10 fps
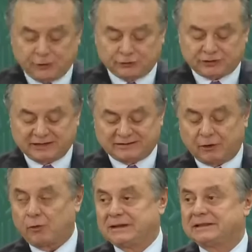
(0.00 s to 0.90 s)
Trión que
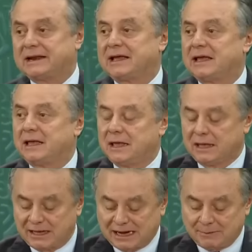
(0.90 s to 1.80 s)
se encuentra
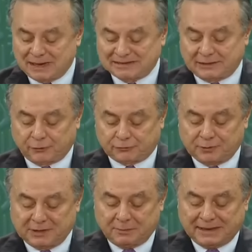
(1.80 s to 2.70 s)
a más de
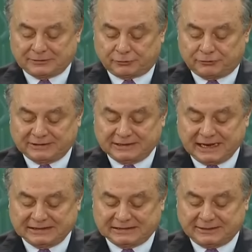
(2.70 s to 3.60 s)
2.000 metros de
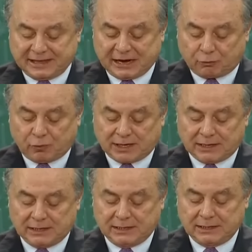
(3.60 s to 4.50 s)
tirante de agua